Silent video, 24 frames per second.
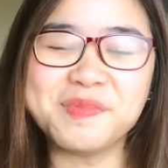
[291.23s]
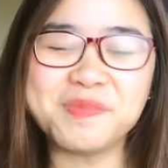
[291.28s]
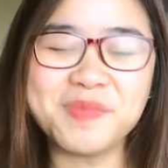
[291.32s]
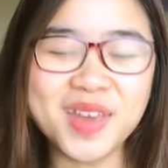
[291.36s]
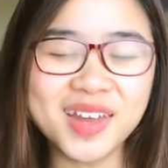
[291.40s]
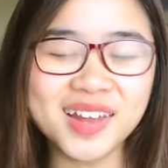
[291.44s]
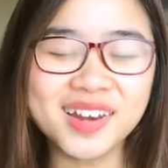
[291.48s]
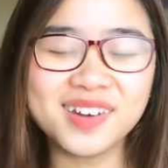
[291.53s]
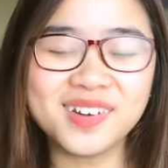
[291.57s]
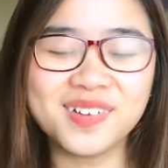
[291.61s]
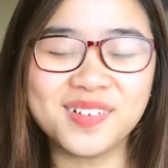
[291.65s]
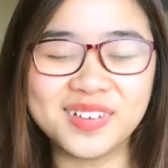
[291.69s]

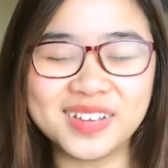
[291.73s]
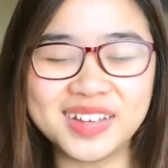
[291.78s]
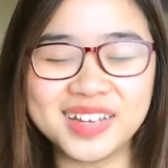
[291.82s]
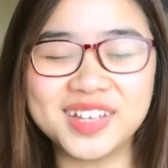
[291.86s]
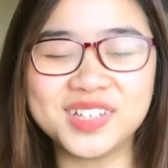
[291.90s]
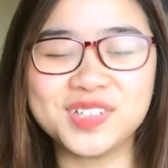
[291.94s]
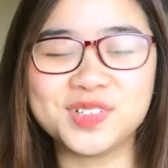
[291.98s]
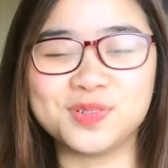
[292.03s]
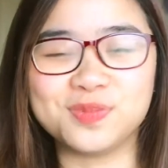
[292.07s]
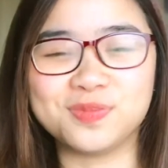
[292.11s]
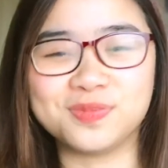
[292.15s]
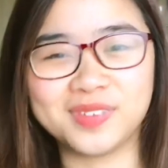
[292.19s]
biết đôi
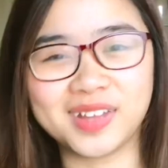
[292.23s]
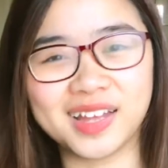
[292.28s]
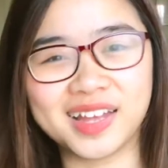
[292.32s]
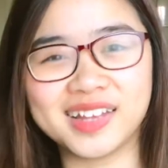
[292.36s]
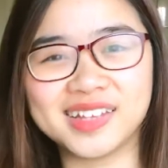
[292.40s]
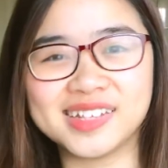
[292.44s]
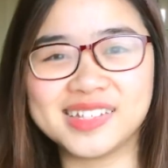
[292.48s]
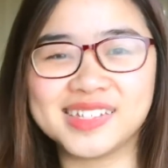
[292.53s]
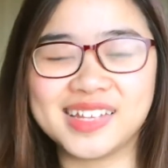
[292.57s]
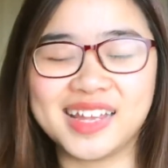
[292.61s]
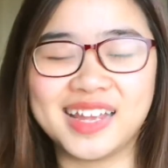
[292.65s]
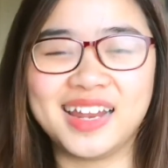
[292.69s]
khi chúng
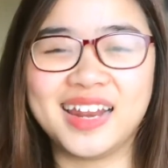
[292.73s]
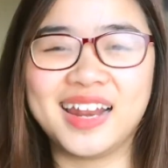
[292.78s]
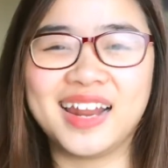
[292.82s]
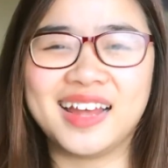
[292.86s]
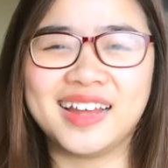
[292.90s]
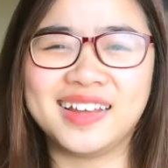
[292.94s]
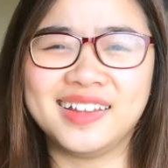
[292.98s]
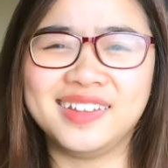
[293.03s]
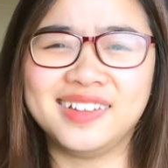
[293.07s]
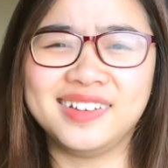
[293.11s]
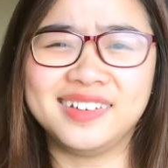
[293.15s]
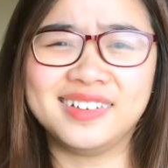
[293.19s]
ta sẽ
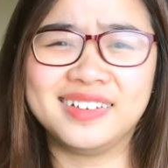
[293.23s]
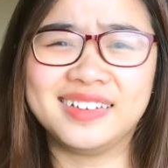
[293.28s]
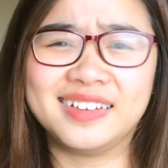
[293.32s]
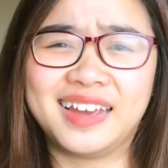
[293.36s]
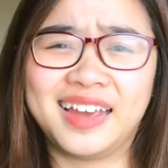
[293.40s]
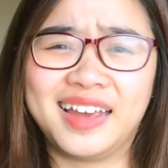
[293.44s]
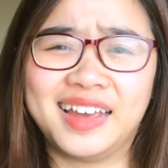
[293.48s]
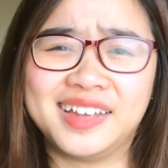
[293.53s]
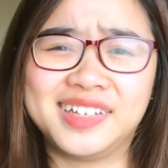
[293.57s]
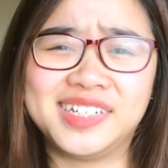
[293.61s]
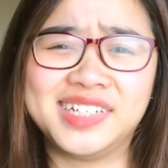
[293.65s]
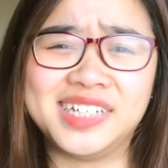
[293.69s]
là những
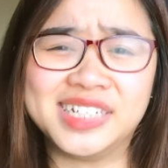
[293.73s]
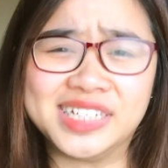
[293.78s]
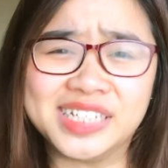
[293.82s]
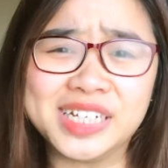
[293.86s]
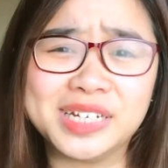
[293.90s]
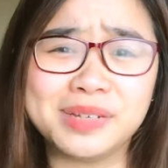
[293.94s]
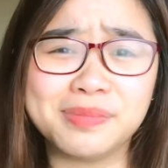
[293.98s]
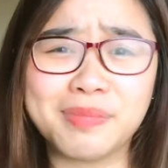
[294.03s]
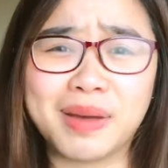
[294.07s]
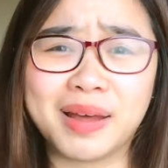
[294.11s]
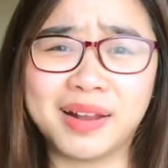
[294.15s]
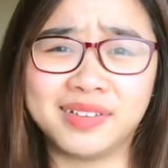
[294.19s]
kẻ chỉ
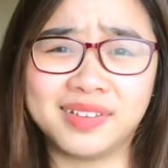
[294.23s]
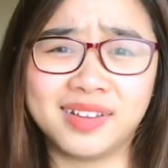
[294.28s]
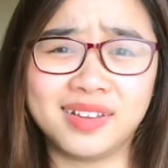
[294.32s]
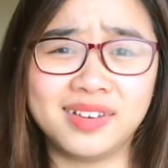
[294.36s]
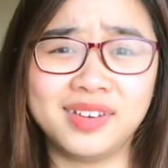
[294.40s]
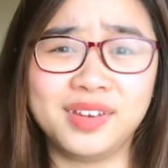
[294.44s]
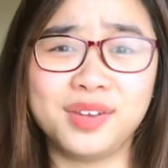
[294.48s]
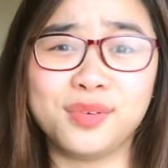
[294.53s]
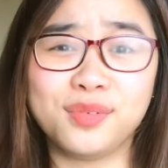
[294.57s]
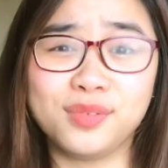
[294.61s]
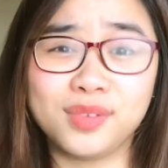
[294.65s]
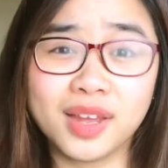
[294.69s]
trích bản
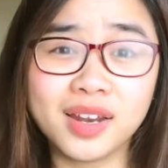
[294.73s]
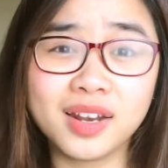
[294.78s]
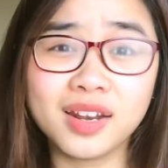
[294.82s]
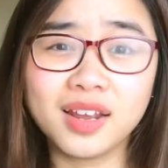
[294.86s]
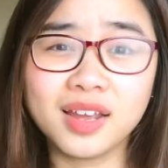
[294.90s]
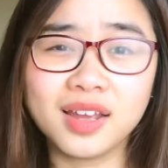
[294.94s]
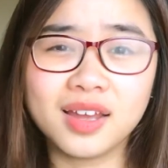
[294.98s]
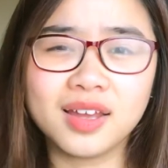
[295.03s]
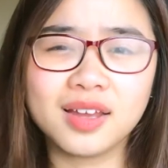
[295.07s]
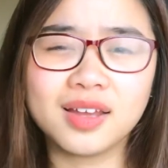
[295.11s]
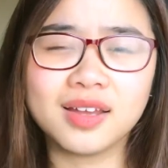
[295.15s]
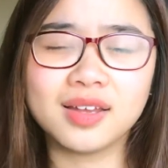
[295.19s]
thân nhiều nhất,
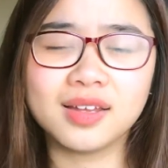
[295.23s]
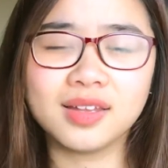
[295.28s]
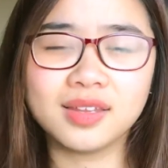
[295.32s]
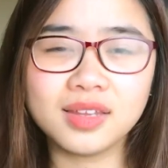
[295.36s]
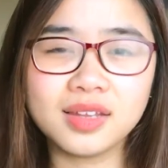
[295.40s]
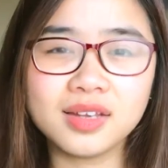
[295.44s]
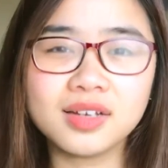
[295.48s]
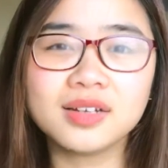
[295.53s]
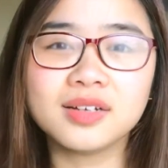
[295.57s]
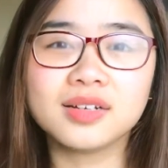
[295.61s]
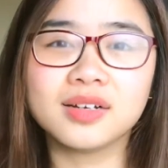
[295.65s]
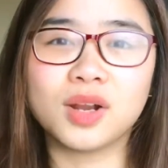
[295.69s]

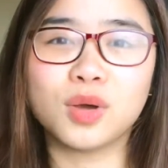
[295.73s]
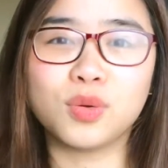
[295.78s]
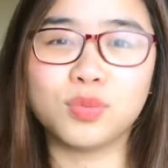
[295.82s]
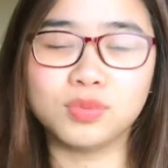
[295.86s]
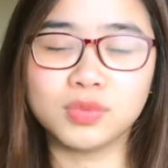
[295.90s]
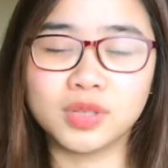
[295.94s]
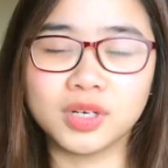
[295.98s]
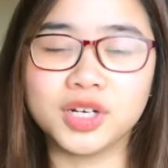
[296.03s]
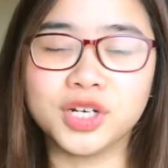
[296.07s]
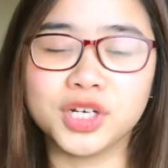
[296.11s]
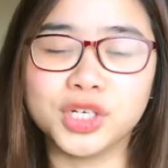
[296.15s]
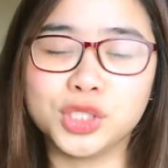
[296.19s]
nhưng đồng
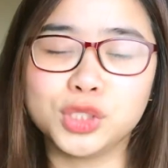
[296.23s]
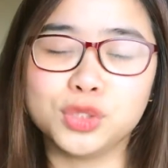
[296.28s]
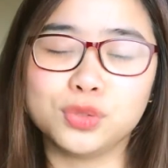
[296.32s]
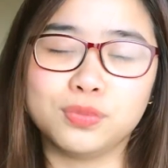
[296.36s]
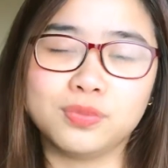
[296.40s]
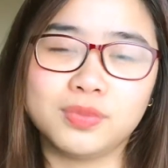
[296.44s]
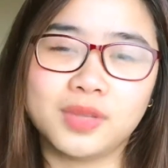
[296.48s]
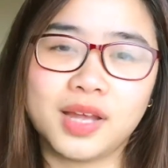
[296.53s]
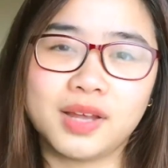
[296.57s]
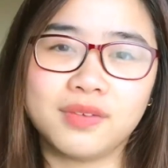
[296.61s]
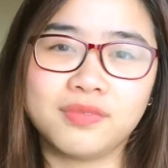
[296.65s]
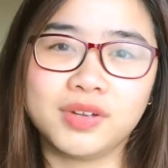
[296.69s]
thời chúng
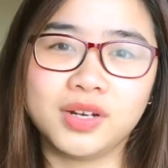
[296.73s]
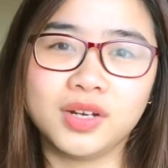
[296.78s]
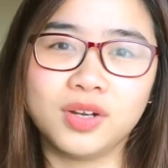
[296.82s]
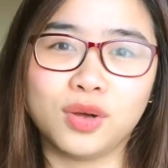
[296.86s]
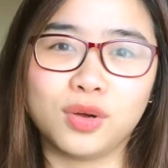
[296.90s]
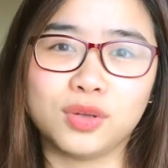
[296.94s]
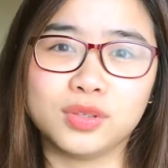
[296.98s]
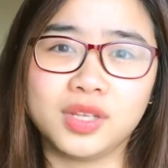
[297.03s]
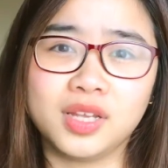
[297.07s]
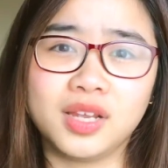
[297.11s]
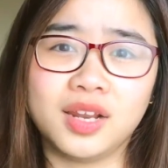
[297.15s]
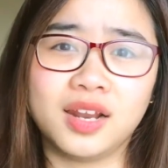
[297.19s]
ta vẫn
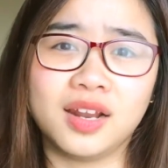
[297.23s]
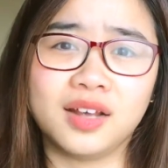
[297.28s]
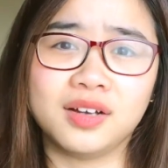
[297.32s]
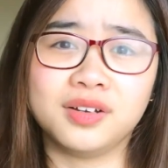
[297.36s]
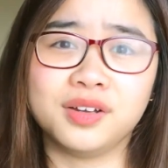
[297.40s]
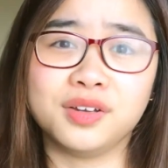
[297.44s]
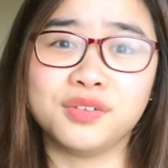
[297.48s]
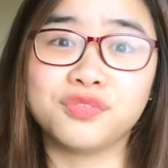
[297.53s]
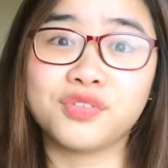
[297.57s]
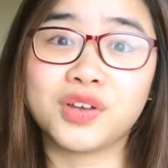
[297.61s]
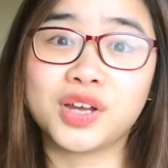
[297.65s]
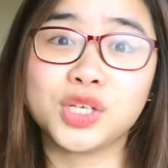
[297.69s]
có thể là
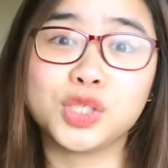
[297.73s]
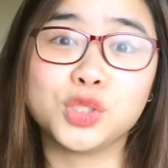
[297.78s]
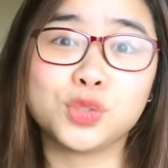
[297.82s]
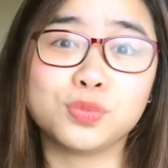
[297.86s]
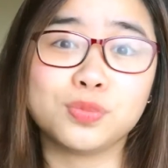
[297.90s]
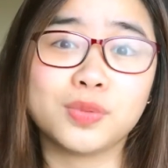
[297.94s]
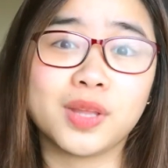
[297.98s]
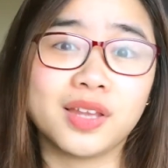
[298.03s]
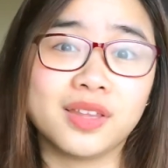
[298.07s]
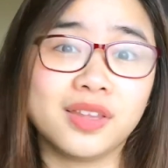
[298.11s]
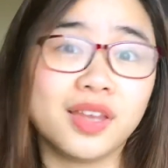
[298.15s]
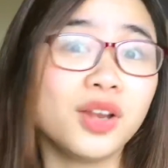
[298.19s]
người fan
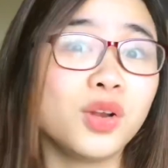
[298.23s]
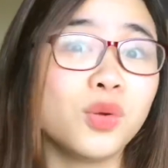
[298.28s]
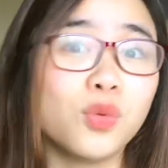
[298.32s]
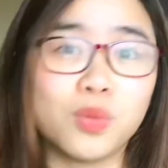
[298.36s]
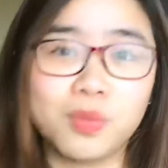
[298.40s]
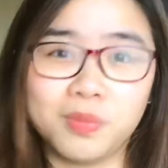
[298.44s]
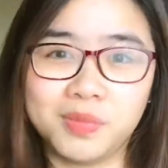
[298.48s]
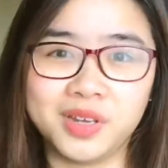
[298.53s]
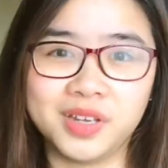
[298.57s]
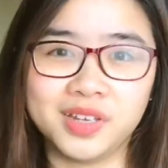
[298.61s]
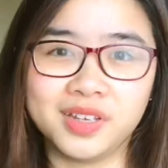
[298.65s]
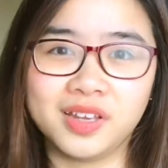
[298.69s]
trung thành nhất
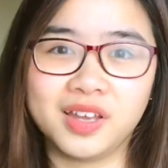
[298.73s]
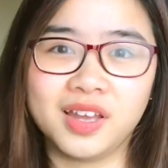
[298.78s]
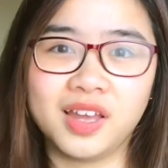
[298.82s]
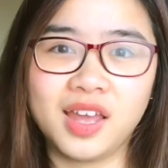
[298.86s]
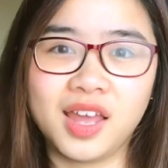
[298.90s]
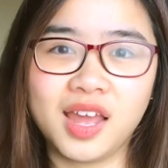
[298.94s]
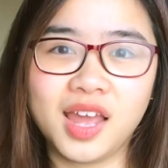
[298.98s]
của mình.